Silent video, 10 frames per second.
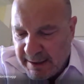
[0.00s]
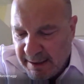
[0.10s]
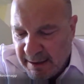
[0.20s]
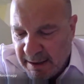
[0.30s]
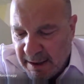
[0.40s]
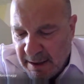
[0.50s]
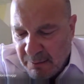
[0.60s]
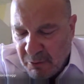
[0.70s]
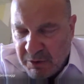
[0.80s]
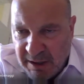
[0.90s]
di
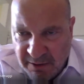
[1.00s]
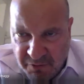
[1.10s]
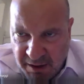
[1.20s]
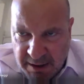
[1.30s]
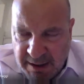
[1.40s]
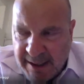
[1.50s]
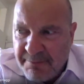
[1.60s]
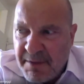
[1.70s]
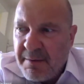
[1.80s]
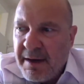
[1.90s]
modifica e di
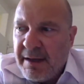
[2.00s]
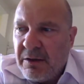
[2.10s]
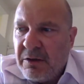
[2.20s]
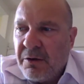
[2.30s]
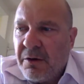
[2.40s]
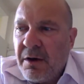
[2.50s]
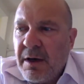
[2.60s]
cambiamento